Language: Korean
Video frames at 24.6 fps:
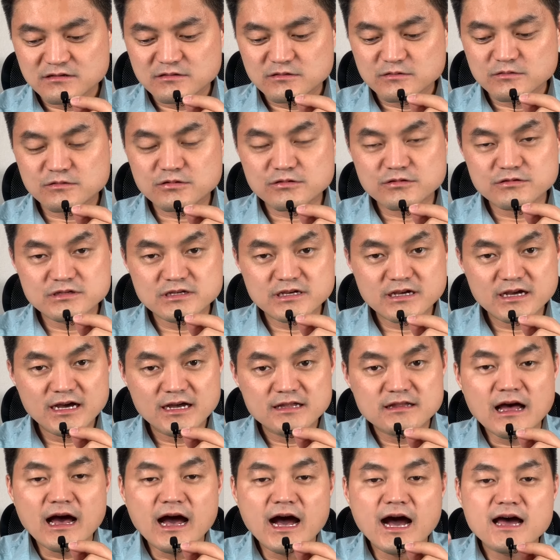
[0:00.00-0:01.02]
그러니까
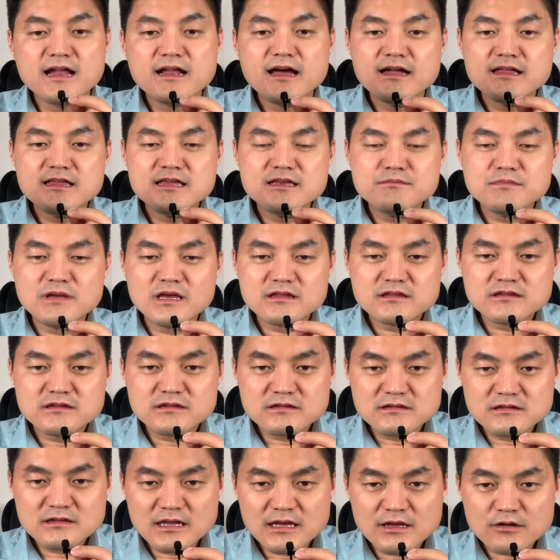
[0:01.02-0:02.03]
하나님의
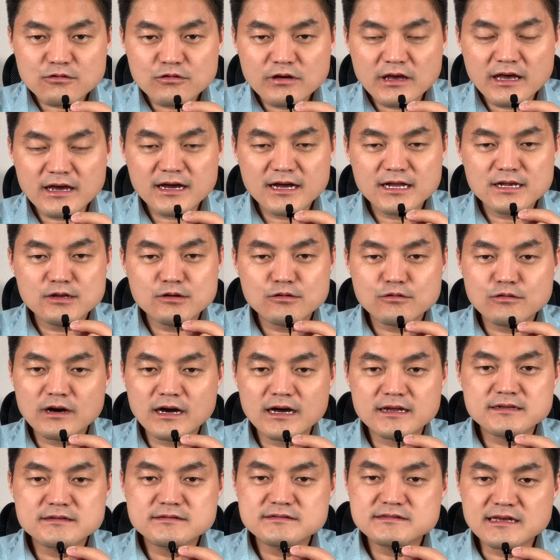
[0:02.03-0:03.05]
뜻대로 행하려고
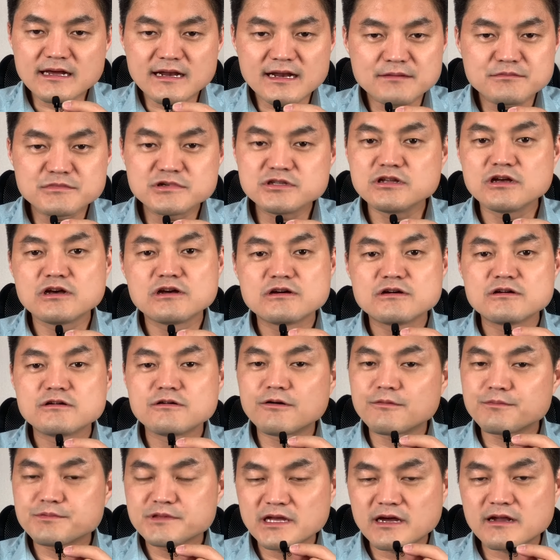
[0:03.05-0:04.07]
하는 사람은
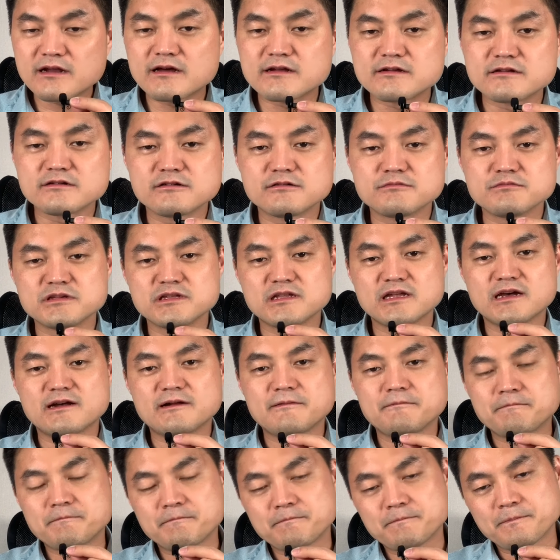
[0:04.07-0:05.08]
없다라는 겁니다.
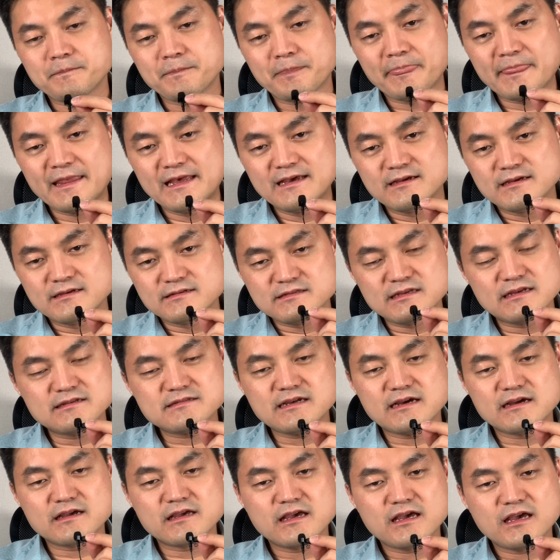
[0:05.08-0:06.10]

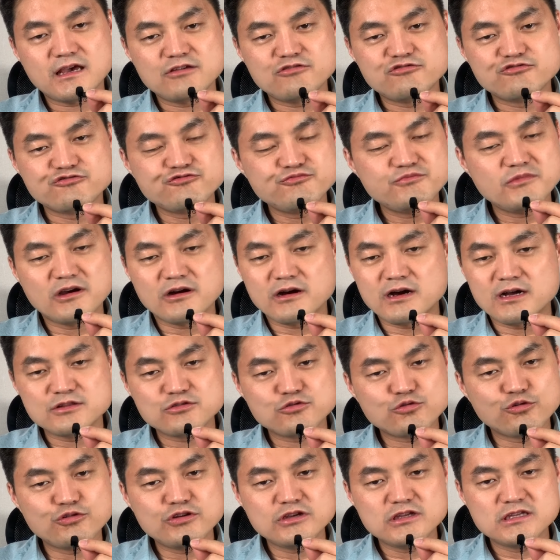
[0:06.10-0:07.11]
세상에 유명한
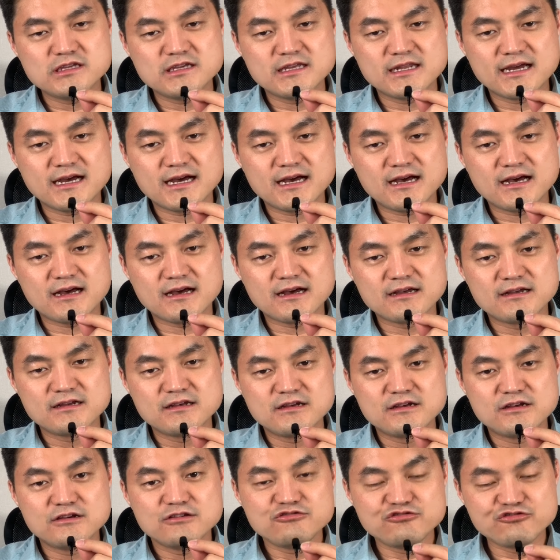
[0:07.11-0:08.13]
도인이나
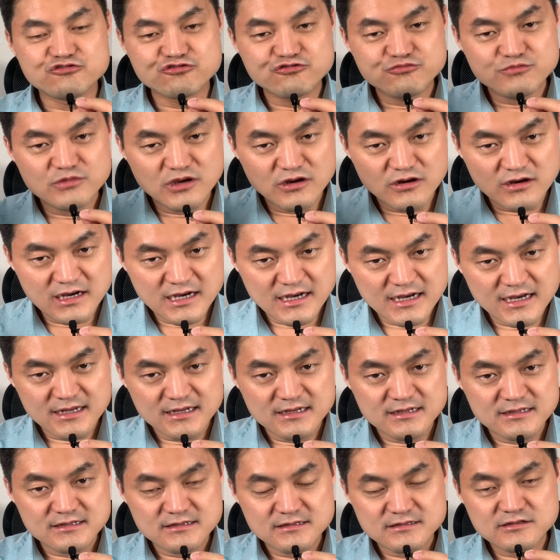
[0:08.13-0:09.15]

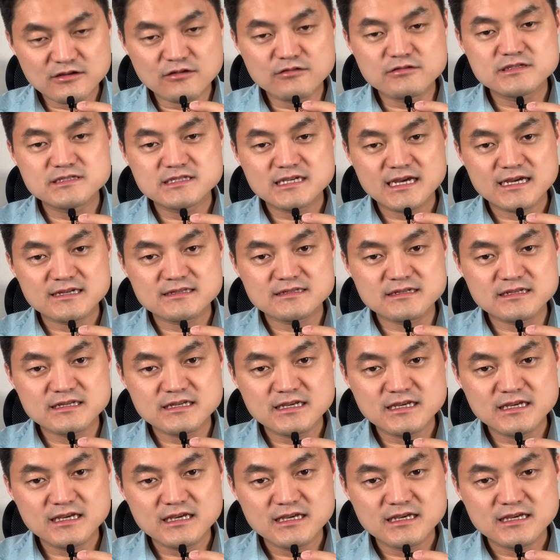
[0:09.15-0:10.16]
유명한
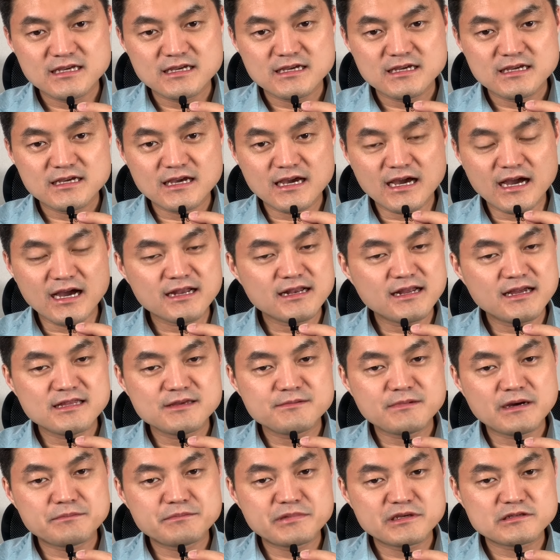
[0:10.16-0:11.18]
성자들이
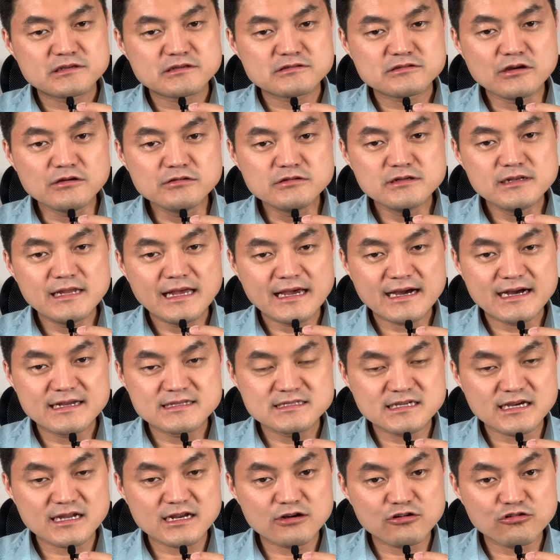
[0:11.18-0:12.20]
하나님 앞에서 선을 행한
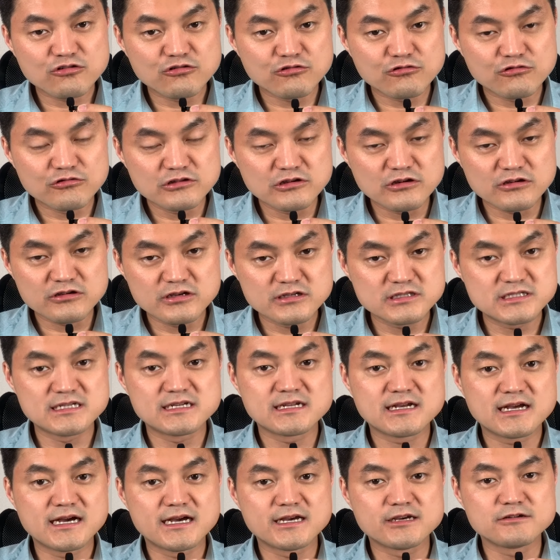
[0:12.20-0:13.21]
자라고
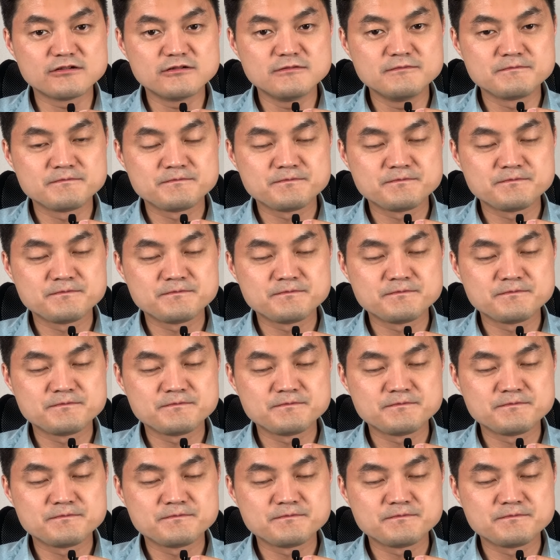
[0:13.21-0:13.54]
여겨질까요?